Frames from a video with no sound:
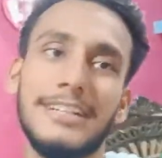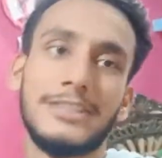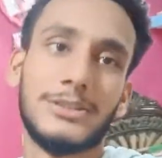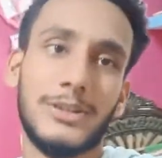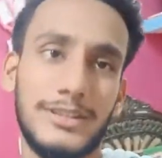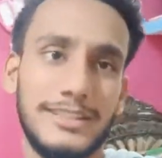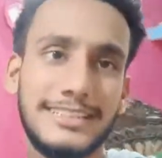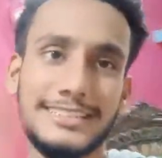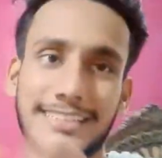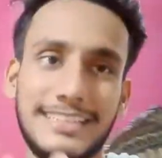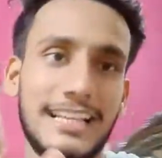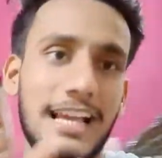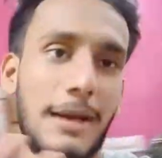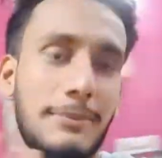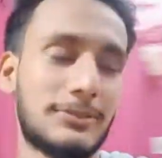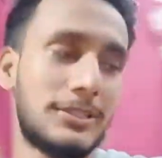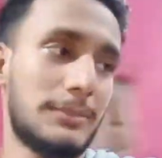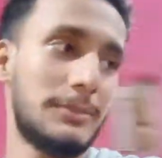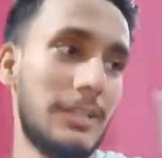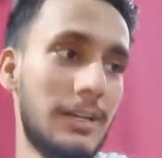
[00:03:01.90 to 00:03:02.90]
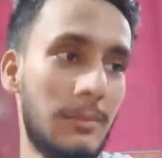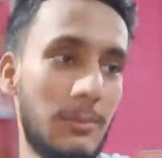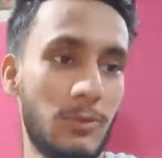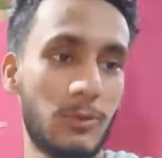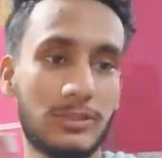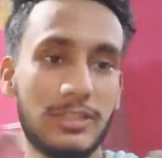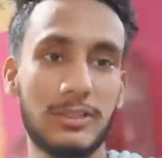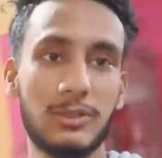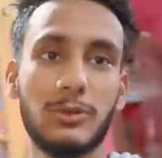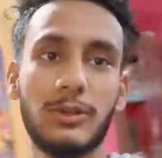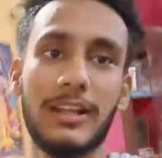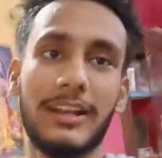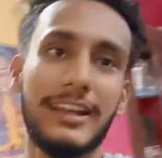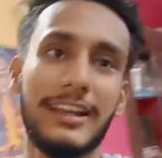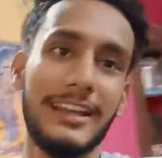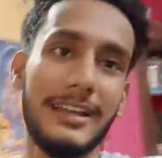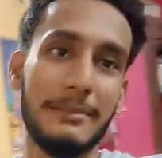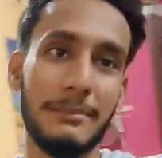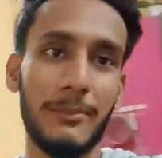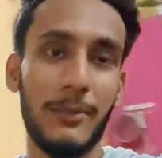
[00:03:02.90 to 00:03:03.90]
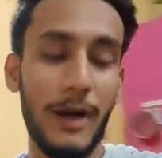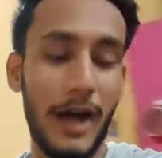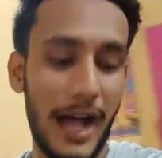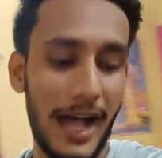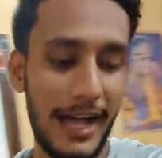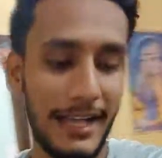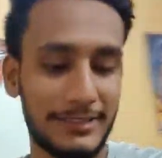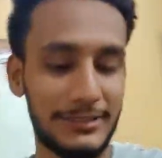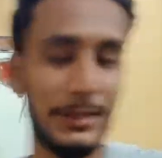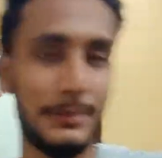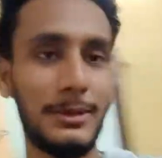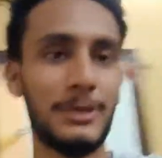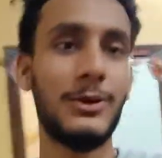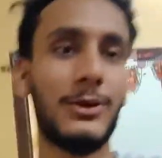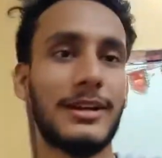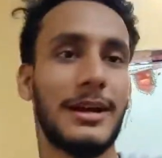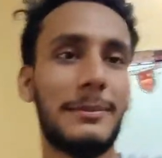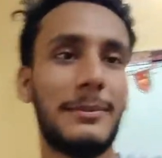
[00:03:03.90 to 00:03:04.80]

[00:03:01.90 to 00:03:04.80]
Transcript: तो इसलिए आप सभी हम लोग से जुड़े रहे सभी लोग का